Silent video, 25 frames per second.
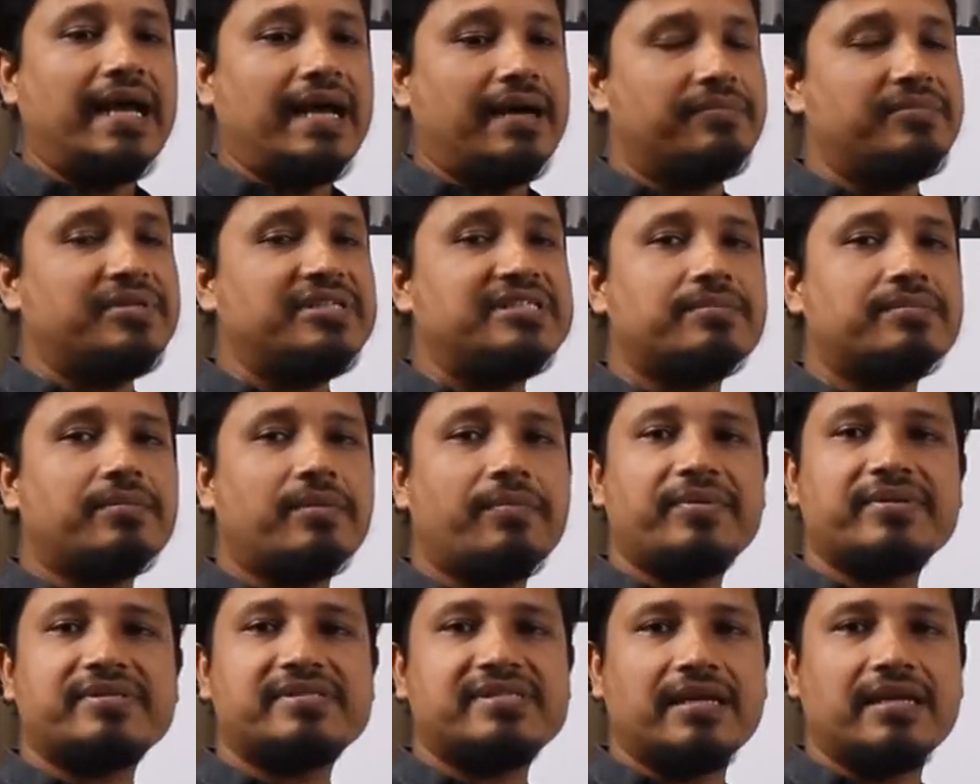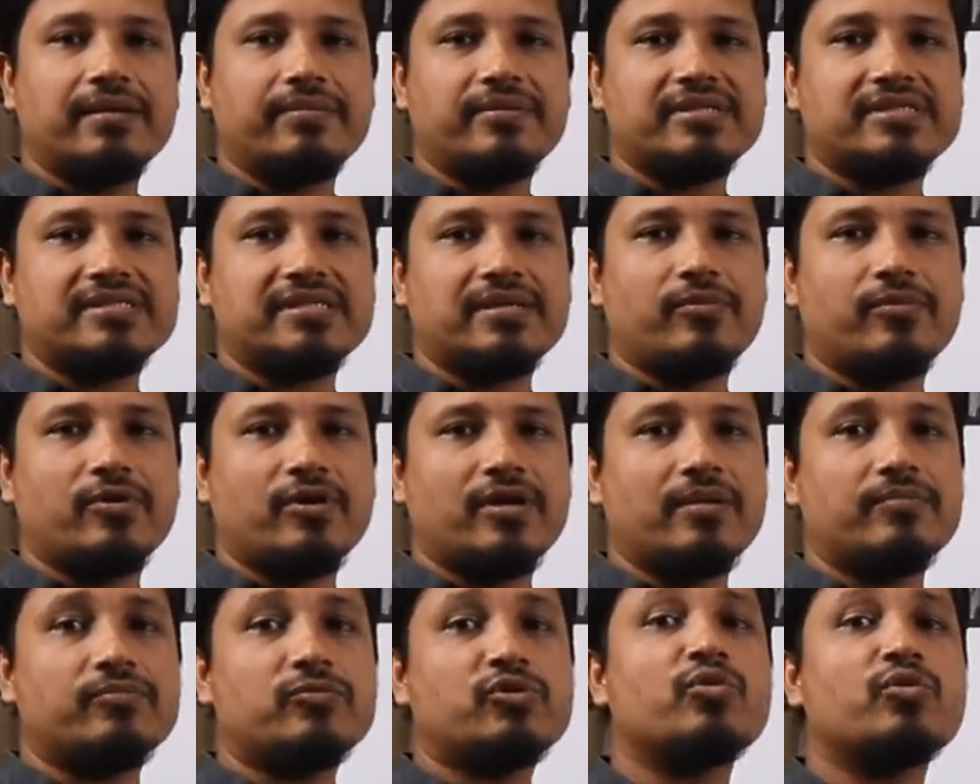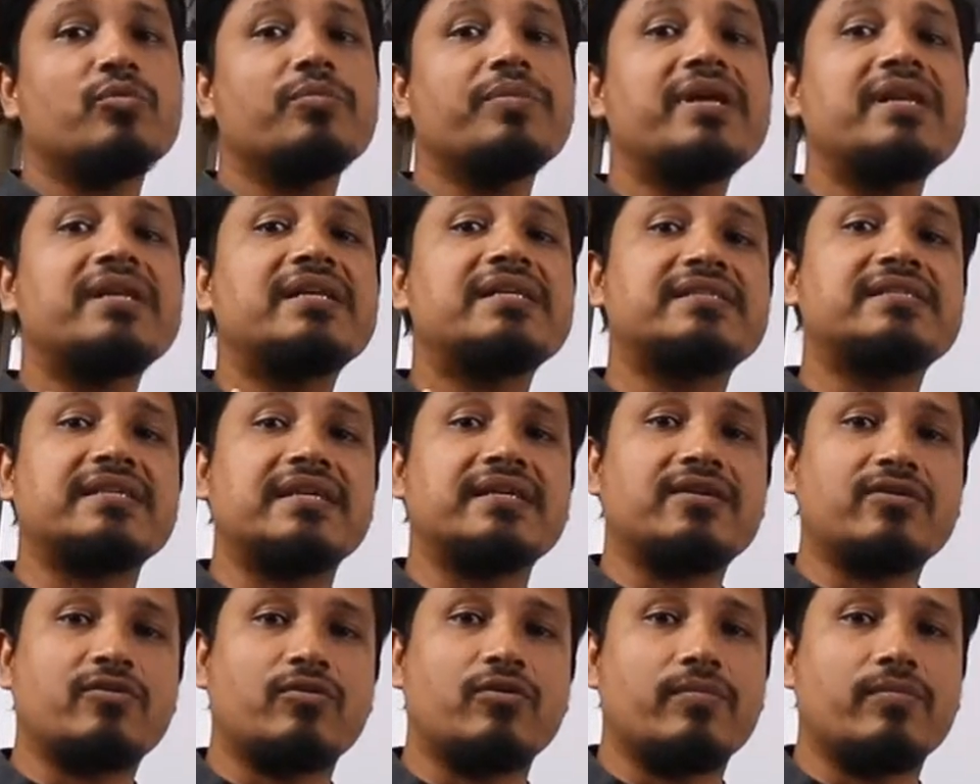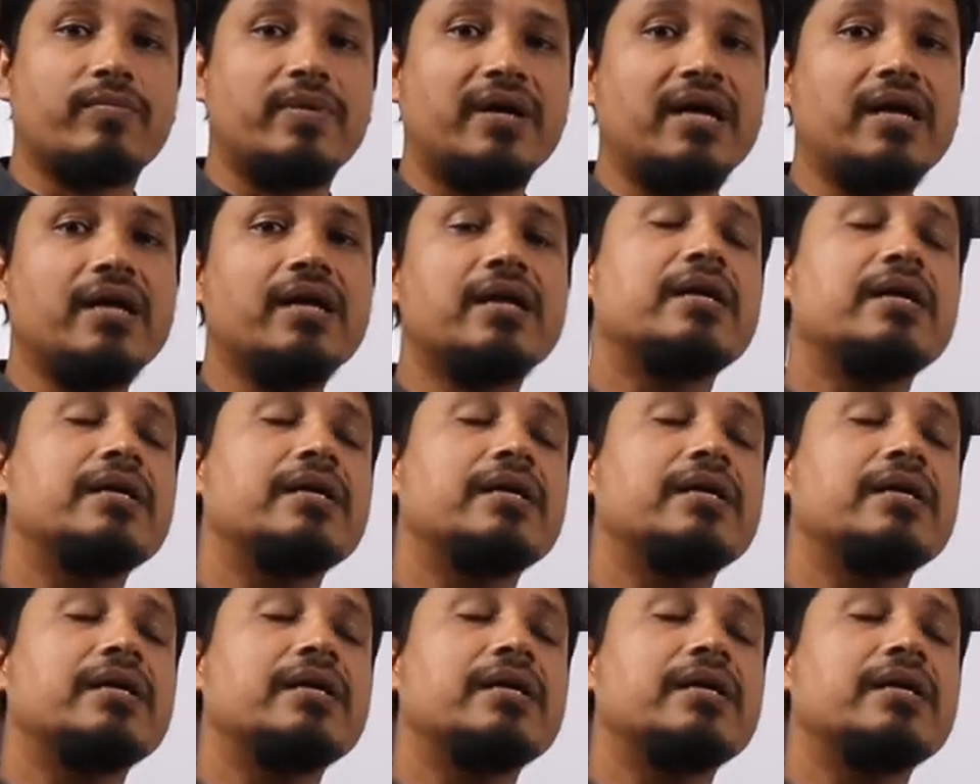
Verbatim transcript: আমি যেভাবে সিলেবাসটা বললাম তুমি ডিসাইড করবা